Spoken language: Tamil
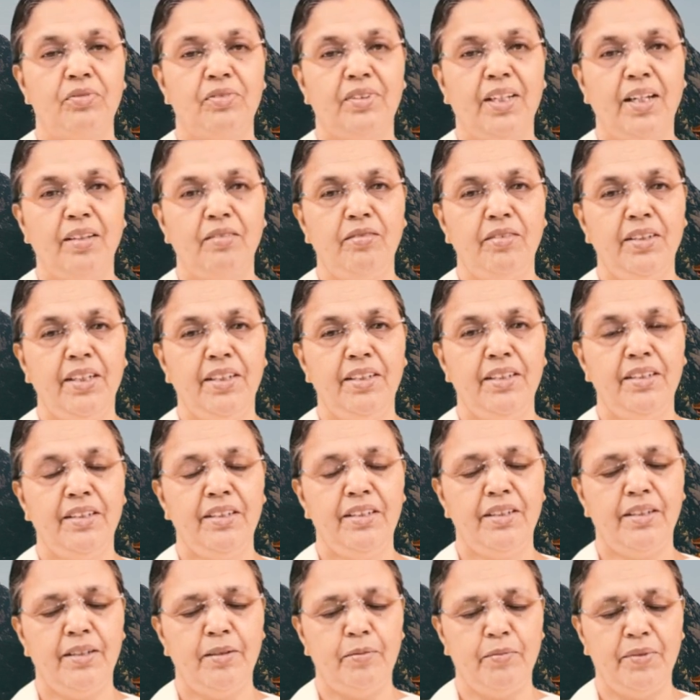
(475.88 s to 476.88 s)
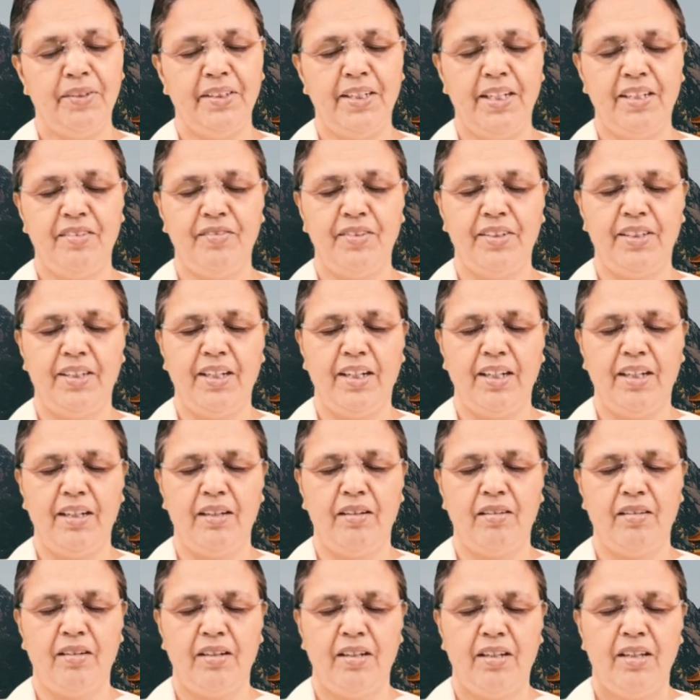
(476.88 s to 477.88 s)
தந்தையின்
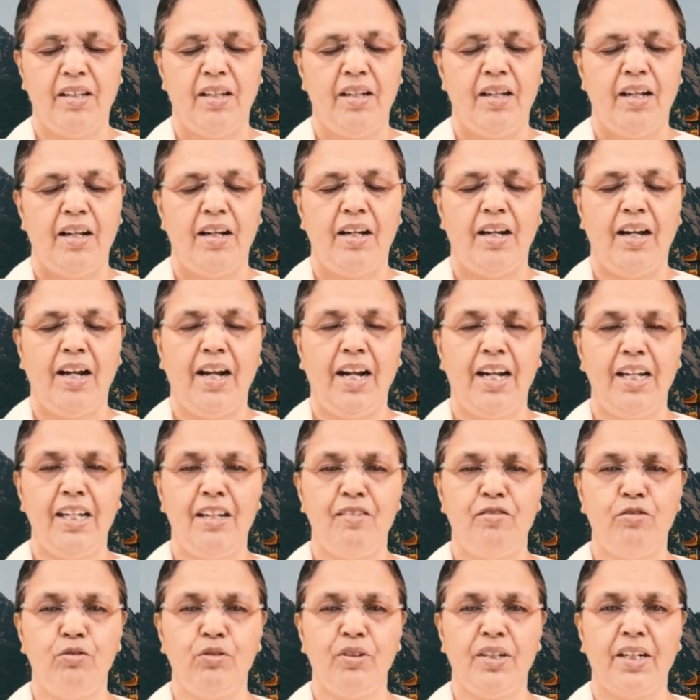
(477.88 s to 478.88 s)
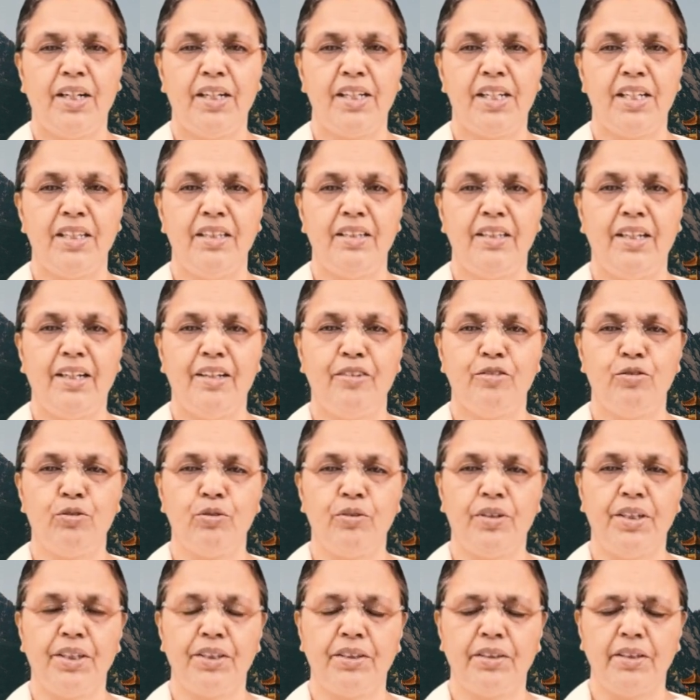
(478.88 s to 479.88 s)
நினைவினால் அளவு கடந்த
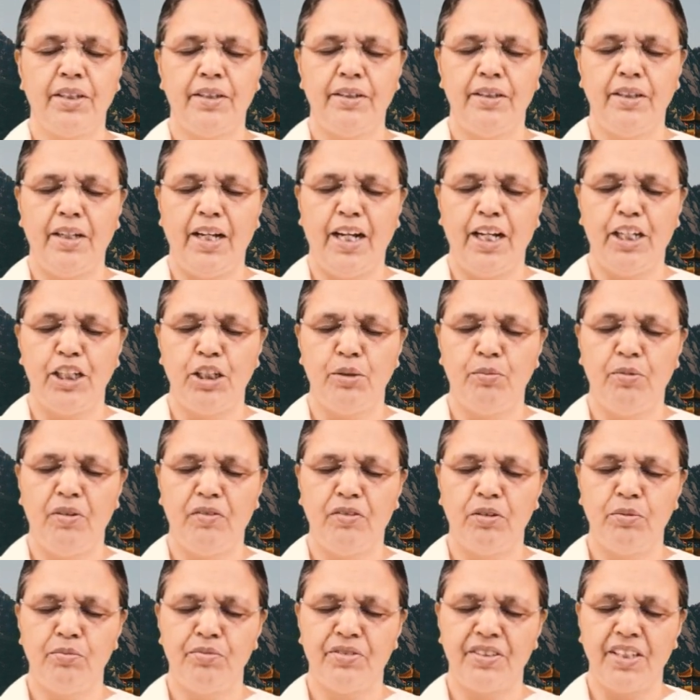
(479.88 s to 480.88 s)
சுகத்தை அனுபவம்